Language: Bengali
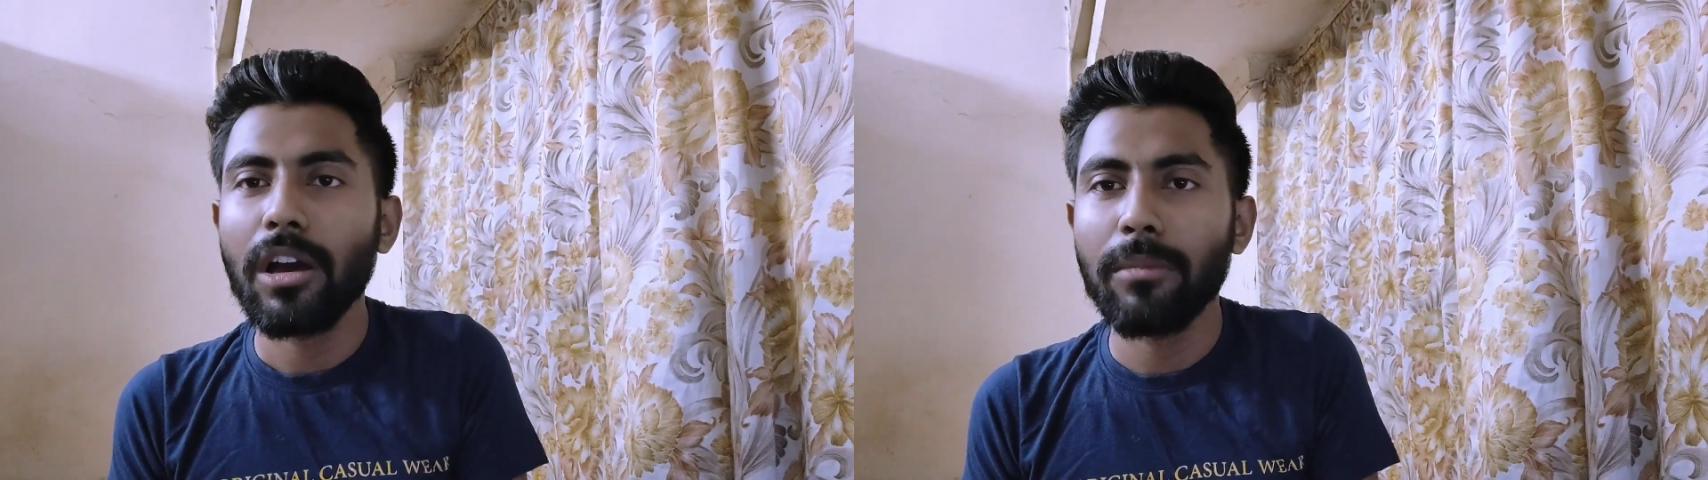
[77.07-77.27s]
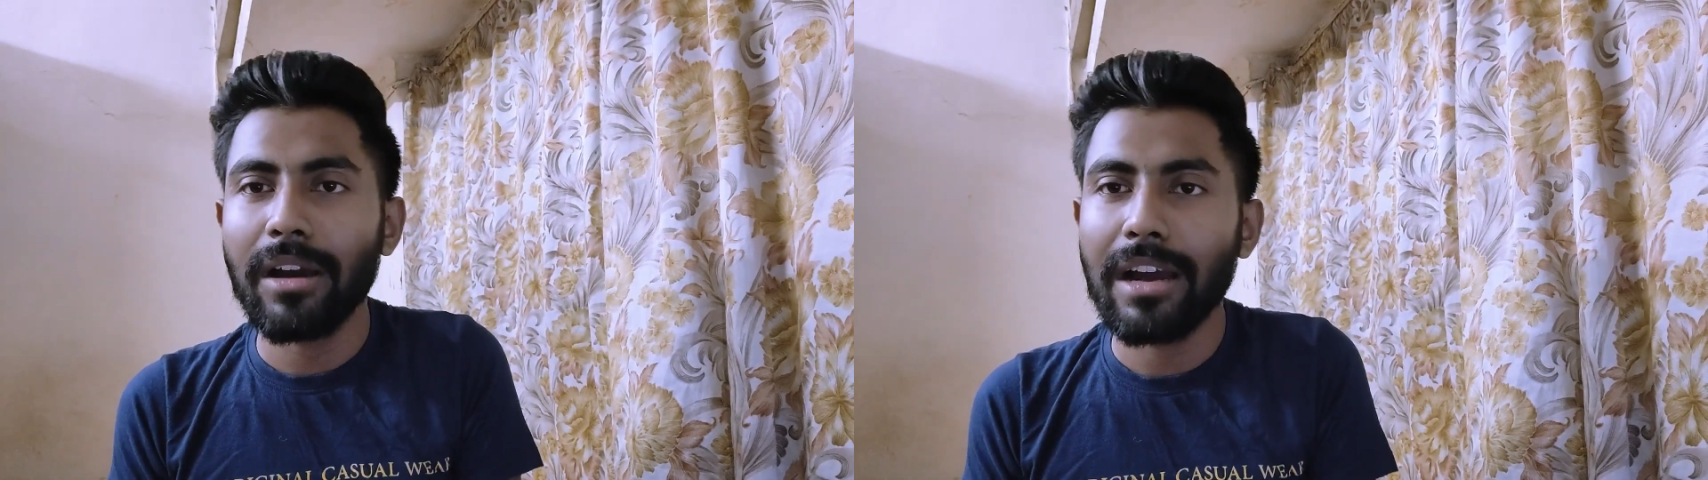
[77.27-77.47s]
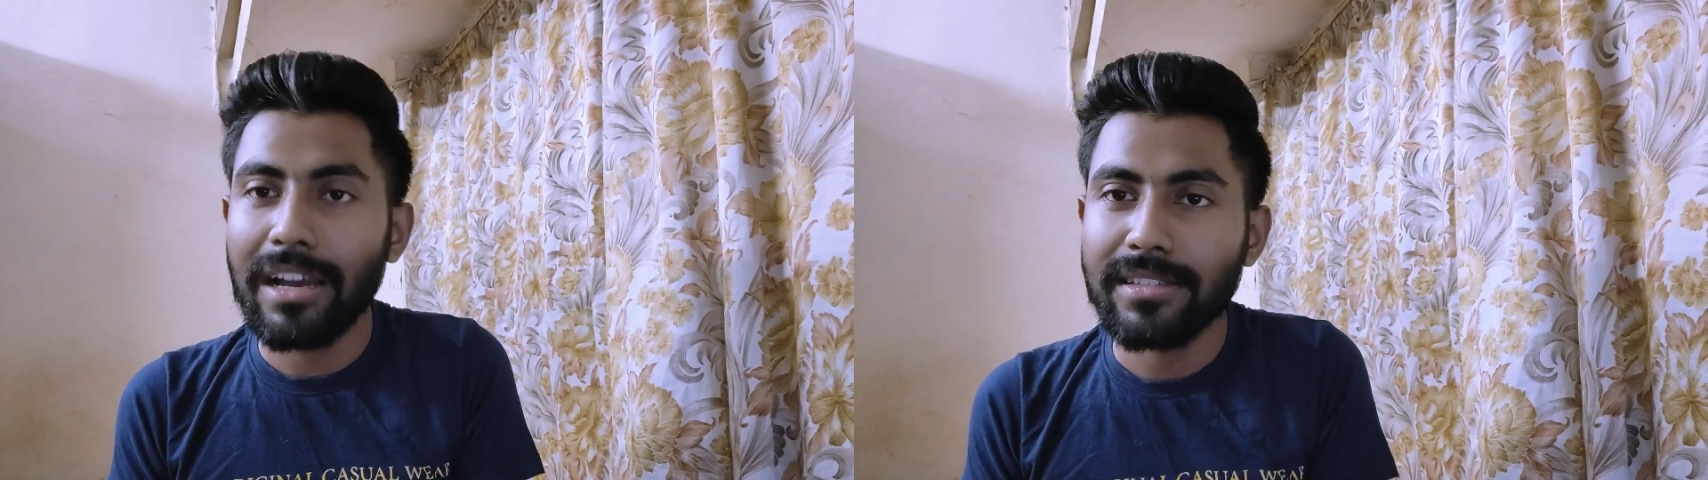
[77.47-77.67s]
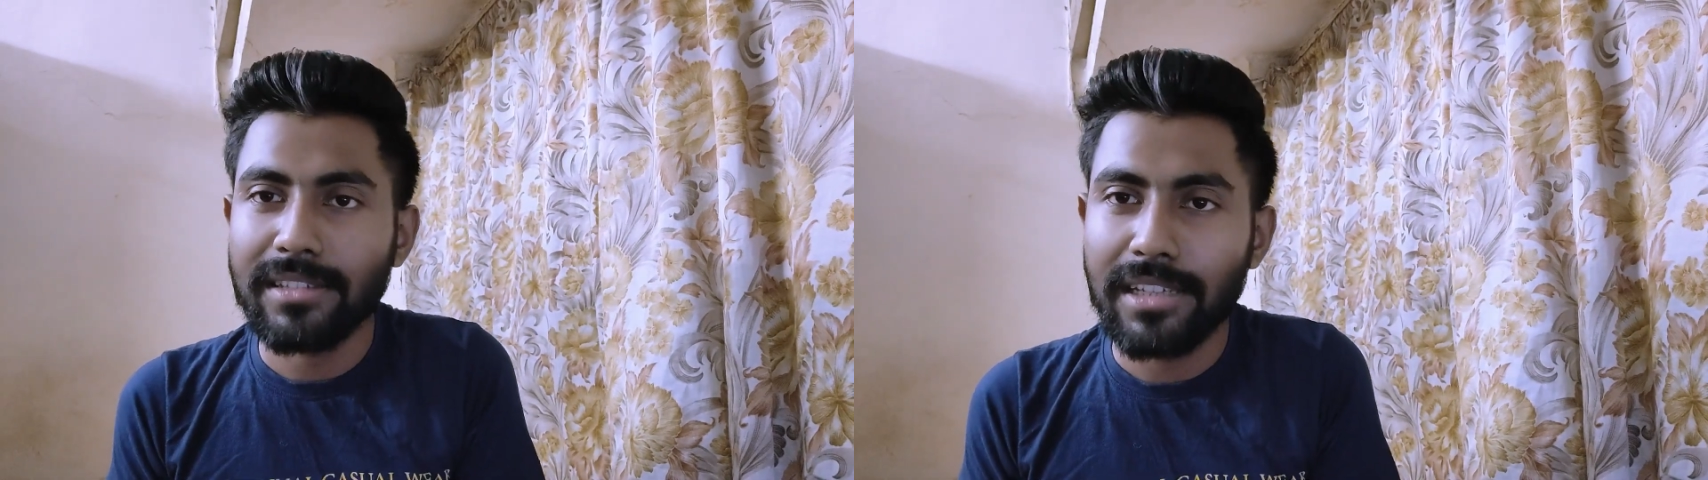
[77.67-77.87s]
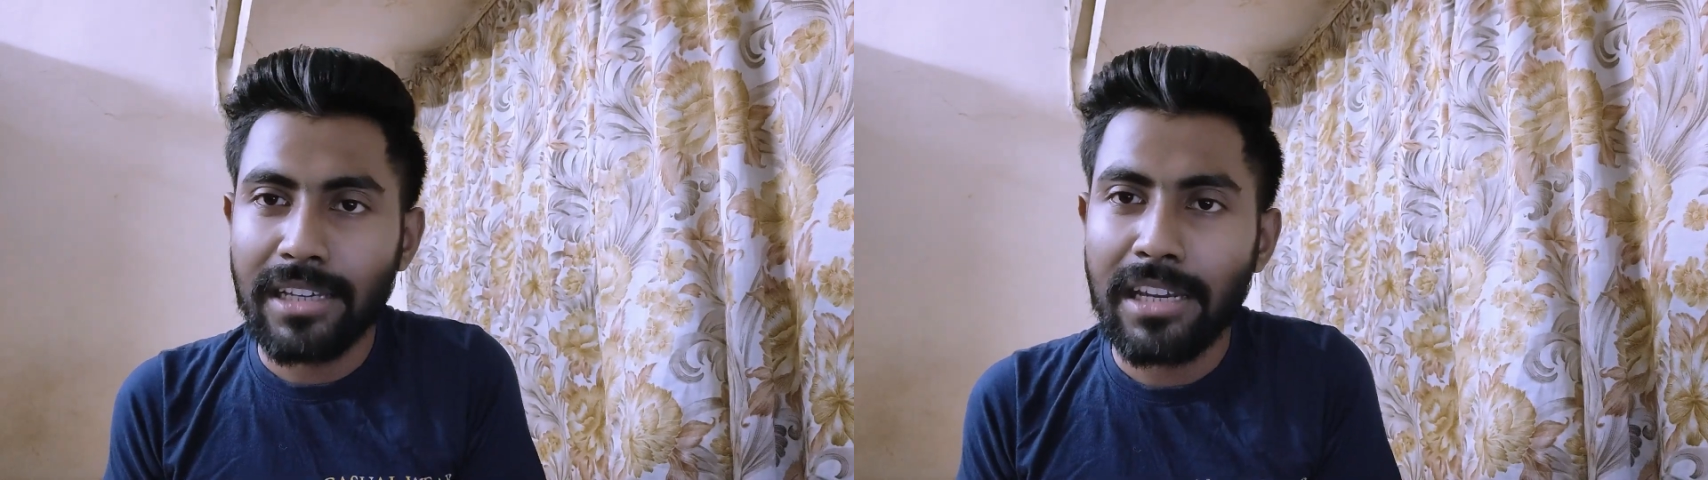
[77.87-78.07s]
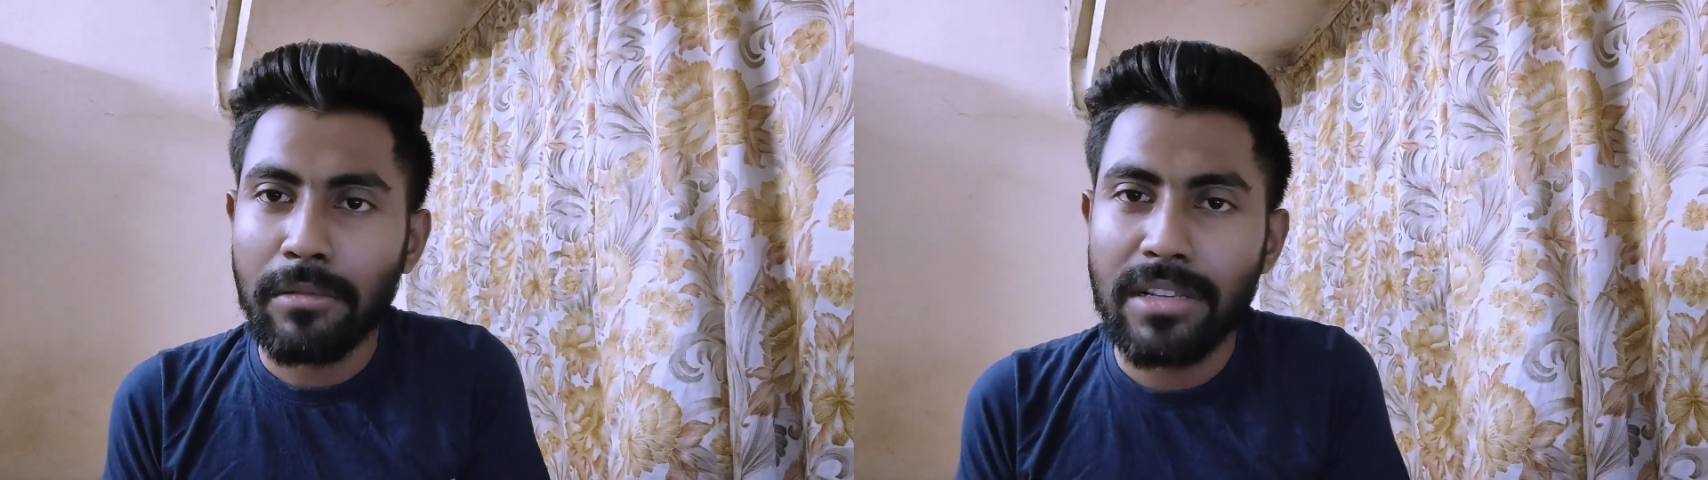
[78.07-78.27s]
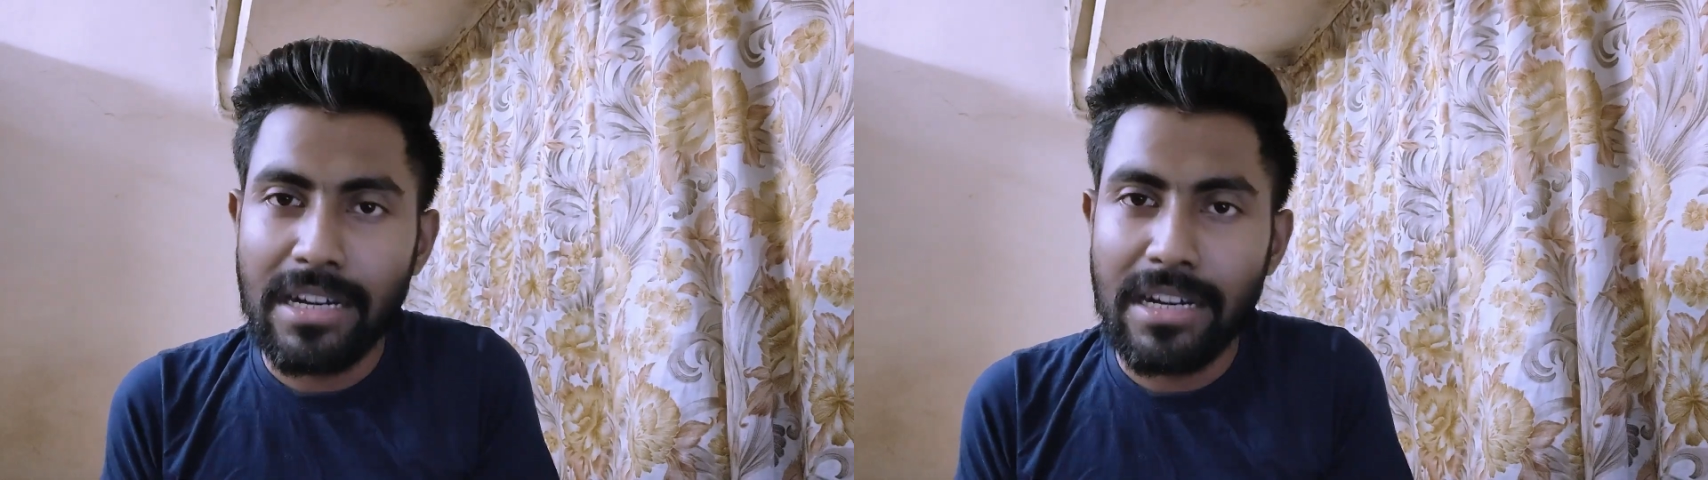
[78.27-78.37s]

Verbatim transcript: বা কাস্টিংয়ের আমার